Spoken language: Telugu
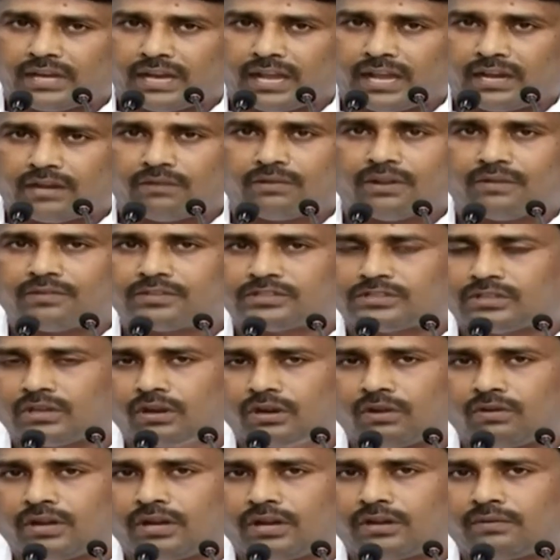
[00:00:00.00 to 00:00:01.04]
ఇన్నాళ్ళు
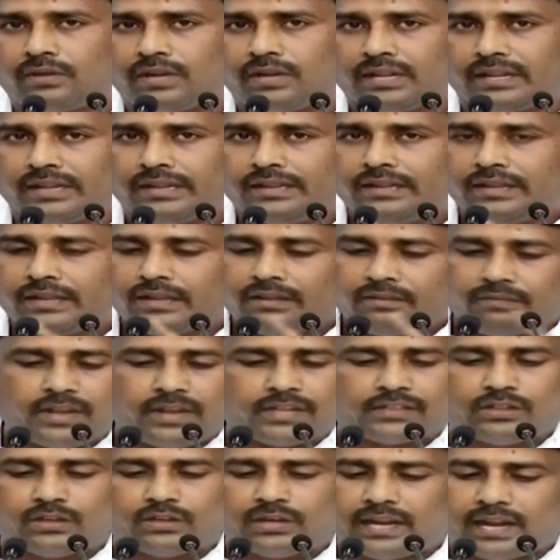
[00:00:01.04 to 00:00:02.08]
వ్యవస్థల్లో ఉన్నటువంటి
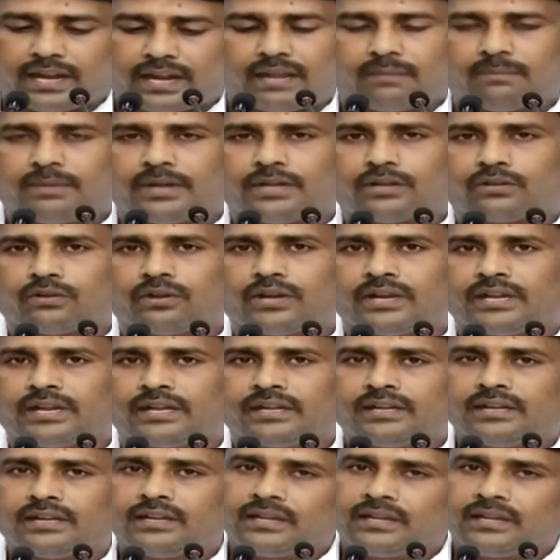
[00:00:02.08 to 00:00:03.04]
వ్యక్తుల్ని అడ్డం పెట్టుకొని